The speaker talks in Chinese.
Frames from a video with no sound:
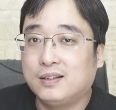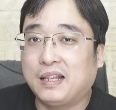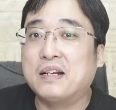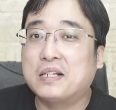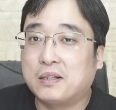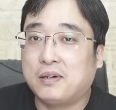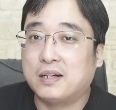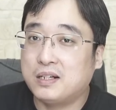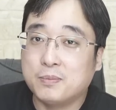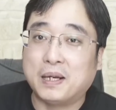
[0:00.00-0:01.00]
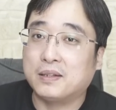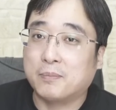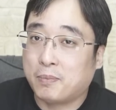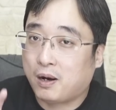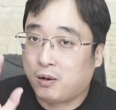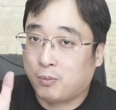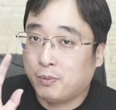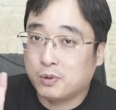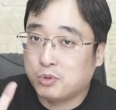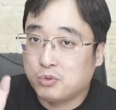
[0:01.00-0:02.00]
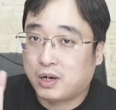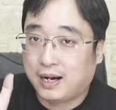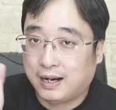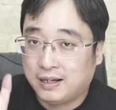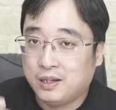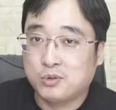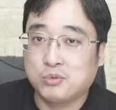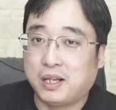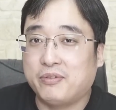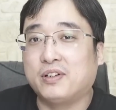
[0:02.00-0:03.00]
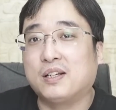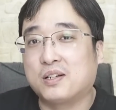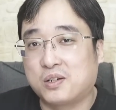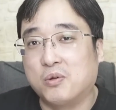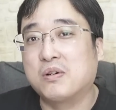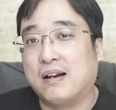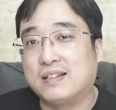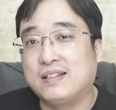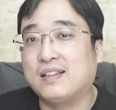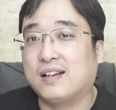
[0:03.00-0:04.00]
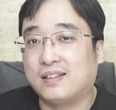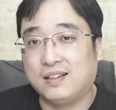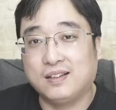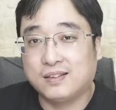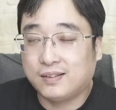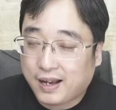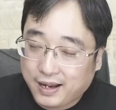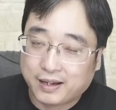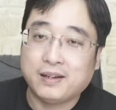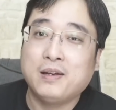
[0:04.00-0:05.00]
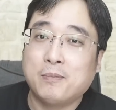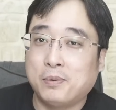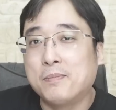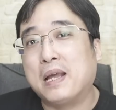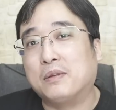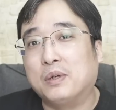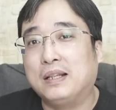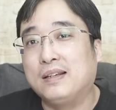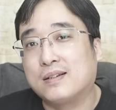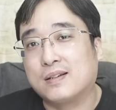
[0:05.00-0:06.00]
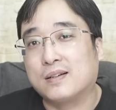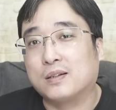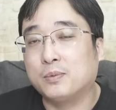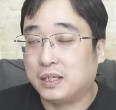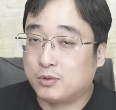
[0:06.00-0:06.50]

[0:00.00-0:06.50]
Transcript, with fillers: 但是的话，日本你跑不出啊如来佛的手掌心的，你再不面对历史，对不对？